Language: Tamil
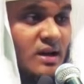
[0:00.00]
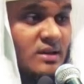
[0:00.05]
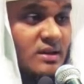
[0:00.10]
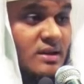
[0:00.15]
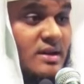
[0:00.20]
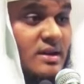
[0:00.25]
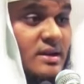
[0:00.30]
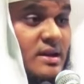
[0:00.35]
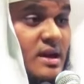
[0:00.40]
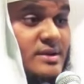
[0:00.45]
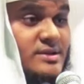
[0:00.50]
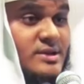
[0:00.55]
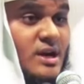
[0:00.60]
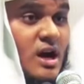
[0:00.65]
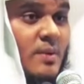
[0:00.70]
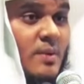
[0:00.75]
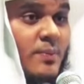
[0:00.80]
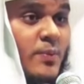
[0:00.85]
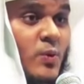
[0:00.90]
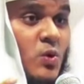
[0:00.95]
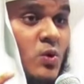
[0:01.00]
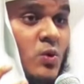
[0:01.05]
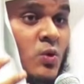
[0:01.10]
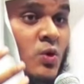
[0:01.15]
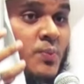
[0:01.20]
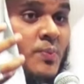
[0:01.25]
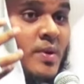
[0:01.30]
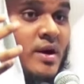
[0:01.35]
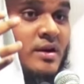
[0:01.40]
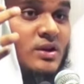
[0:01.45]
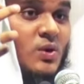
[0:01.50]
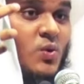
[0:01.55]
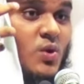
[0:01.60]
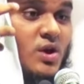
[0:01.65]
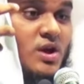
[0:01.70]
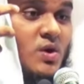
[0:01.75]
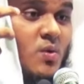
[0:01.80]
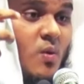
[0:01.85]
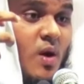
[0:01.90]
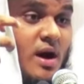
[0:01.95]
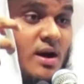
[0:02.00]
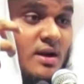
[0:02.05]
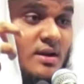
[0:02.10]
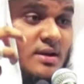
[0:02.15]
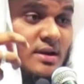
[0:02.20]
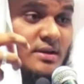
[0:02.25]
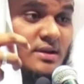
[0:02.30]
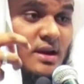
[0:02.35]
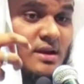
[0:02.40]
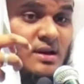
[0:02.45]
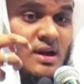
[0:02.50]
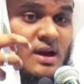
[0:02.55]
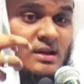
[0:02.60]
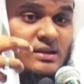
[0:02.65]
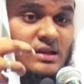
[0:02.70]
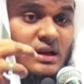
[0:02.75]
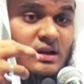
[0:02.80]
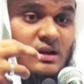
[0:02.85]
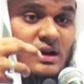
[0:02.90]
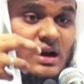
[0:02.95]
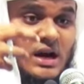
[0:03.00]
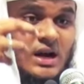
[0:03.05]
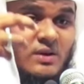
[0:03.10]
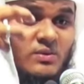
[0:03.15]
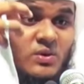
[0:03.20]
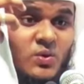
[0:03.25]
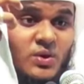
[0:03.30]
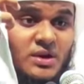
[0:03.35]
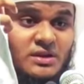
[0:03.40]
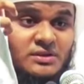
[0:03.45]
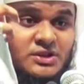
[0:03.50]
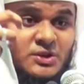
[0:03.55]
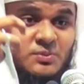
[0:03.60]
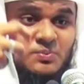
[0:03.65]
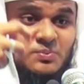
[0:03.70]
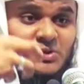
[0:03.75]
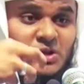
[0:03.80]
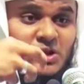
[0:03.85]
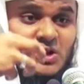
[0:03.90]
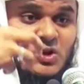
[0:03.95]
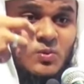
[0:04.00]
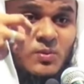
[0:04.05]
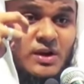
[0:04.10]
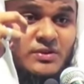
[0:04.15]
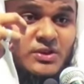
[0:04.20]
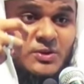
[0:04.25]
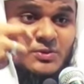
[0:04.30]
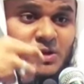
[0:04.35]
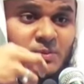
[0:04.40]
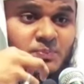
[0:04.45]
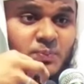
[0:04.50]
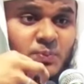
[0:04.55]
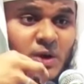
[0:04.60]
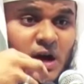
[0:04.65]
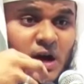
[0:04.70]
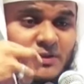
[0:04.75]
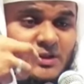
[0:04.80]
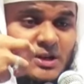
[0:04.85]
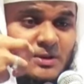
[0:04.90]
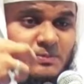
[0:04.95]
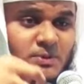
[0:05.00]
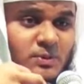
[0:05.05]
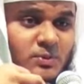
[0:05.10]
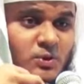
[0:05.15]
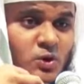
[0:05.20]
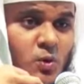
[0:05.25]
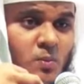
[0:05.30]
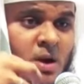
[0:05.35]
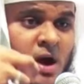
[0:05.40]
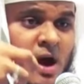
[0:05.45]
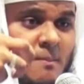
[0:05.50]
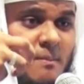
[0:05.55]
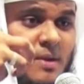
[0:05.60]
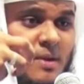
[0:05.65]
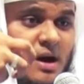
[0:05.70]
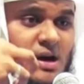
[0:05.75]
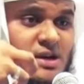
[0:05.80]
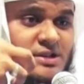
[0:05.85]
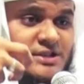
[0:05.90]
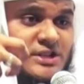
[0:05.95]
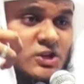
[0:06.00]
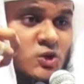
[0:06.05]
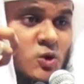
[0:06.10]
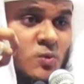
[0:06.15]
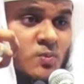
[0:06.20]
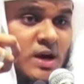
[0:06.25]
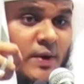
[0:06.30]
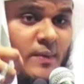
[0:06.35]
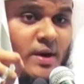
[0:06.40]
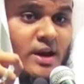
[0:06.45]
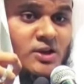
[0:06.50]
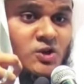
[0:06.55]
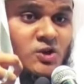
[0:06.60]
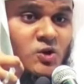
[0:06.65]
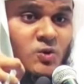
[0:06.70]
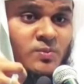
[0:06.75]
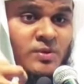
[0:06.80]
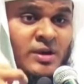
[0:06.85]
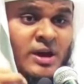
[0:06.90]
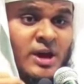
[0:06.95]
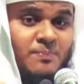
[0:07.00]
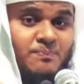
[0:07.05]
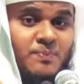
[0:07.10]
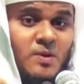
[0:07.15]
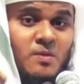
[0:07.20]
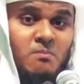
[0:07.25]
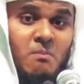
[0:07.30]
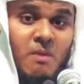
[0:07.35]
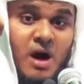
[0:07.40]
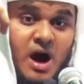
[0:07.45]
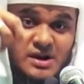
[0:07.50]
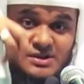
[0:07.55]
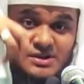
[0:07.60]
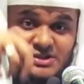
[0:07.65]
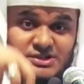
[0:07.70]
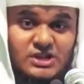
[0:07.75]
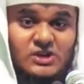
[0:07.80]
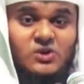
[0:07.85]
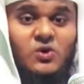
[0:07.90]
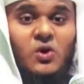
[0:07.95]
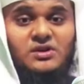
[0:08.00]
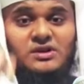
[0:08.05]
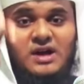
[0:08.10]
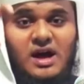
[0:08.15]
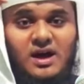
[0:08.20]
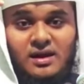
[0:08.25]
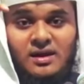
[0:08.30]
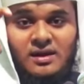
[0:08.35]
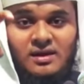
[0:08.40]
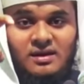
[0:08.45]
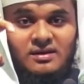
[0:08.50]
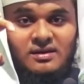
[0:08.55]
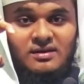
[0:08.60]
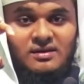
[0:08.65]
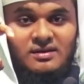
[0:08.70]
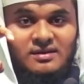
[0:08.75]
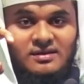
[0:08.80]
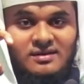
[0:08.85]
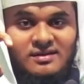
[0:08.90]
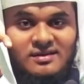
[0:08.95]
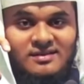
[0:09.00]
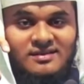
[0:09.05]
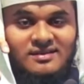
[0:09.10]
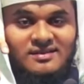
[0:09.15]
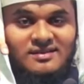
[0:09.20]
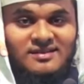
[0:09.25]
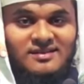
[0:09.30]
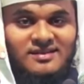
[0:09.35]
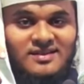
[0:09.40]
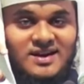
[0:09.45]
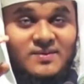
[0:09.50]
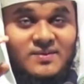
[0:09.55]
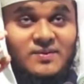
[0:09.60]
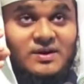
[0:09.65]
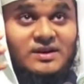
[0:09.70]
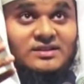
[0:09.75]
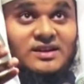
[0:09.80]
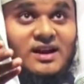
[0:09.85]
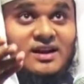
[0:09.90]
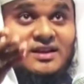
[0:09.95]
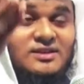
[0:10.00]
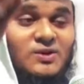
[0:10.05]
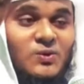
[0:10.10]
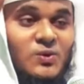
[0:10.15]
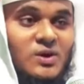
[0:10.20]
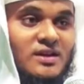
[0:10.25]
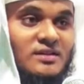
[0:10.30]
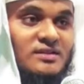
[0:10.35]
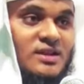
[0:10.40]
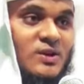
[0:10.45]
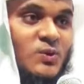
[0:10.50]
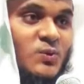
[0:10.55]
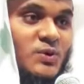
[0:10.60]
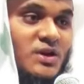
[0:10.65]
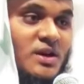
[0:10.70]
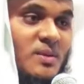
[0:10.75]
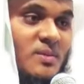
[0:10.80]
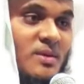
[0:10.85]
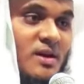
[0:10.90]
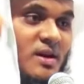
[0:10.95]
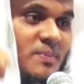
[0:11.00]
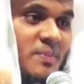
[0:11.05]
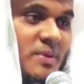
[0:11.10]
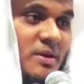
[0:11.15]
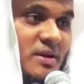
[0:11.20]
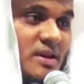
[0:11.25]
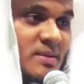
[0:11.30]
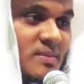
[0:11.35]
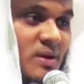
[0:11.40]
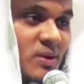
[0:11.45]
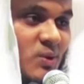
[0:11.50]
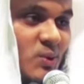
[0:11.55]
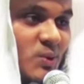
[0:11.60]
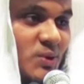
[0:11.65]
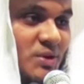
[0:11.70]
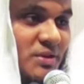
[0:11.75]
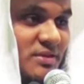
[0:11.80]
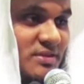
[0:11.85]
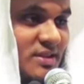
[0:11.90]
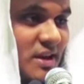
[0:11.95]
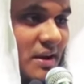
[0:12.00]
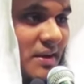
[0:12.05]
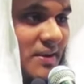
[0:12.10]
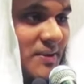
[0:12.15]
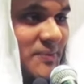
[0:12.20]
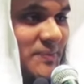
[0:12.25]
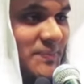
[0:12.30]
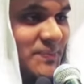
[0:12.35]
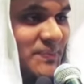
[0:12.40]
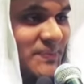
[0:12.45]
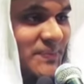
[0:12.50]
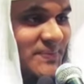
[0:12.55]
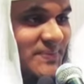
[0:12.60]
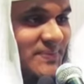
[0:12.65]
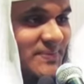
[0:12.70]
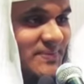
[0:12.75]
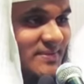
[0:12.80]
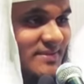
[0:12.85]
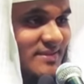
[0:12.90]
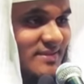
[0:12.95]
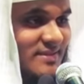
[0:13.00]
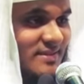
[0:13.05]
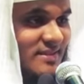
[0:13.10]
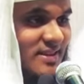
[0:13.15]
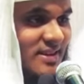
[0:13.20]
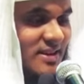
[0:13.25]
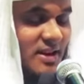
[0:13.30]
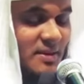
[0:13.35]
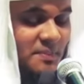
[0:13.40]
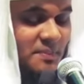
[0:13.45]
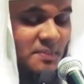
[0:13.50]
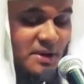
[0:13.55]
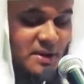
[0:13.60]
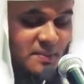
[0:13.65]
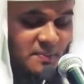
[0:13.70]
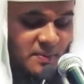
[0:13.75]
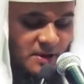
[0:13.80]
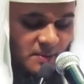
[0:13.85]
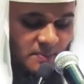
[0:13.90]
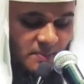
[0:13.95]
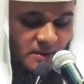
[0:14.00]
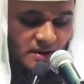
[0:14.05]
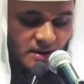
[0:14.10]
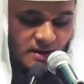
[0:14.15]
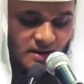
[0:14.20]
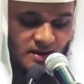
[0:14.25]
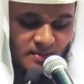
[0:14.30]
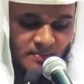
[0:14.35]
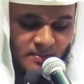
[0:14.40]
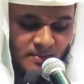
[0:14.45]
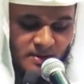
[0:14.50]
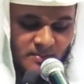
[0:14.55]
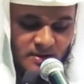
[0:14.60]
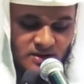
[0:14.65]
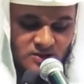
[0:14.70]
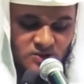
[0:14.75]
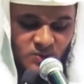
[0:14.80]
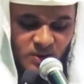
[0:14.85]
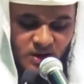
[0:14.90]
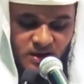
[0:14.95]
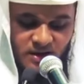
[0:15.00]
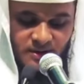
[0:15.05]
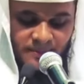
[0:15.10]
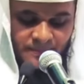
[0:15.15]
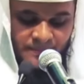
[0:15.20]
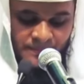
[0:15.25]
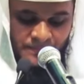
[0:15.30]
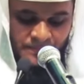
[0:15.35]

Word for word: அதற்கு ஏற்றார் போல் ஒரு பெண் தன்னுடைய வாழ்க்கையை தன் கணவனுடைய திருப்திக்கும் அதிருப்தி அதிருப்திற்கும் மகிழ்ச்சிக்கும் கவலைக்கும் ஏற்ப மாற்றிக்கொண்டால் அவள்தான் இந்த உலகத்தில் உயரமான பெண் ஈமானோடு இருந்தாள் அல்லாஹ் அப்படிப்பட்ட பெண்களாக எம்மை மாற்றுவானாக